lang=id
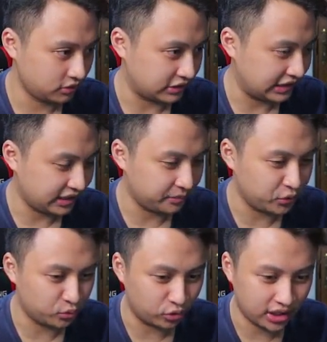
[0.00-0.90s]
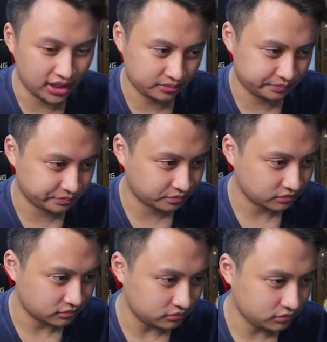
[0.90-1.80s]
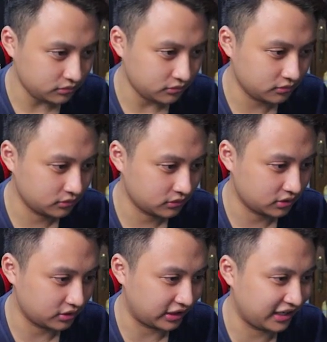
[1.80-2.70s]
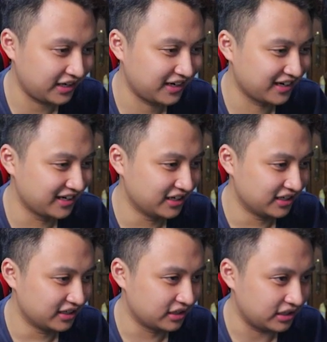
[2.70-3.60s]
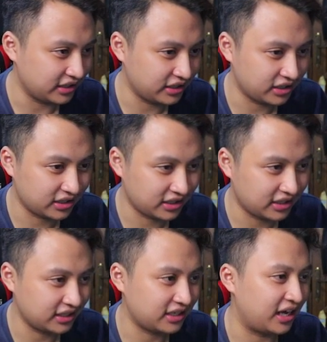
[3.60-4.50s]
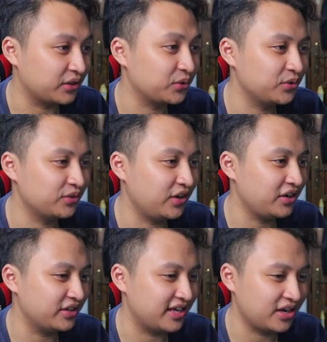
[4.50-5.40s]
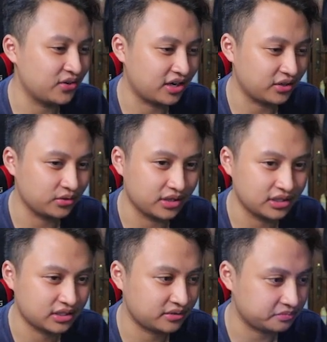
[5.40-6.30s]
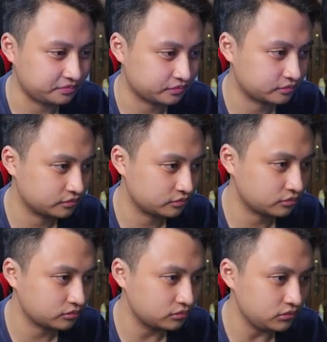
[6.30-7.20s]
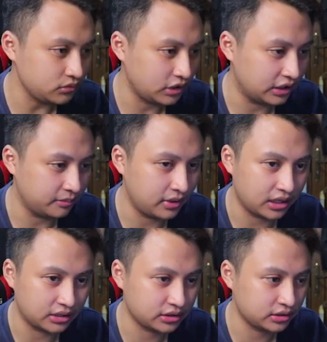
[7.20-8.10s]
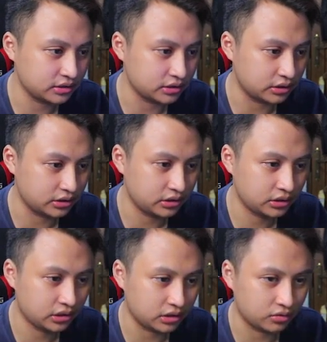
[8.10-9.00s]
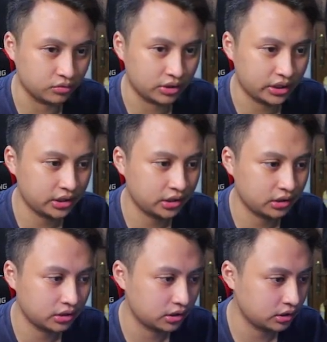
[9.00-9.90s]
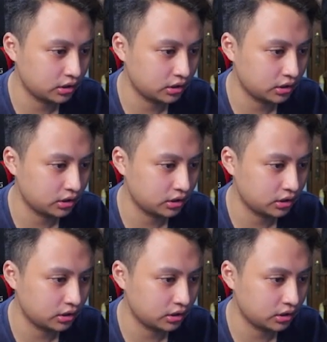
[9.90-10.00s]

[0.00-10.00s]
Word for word: Terus ini ada biru muda. Oke. Okay. Ini kartu. Wah, ada jago kartu, guys. Ada Bang Acit di sini, ada kuning.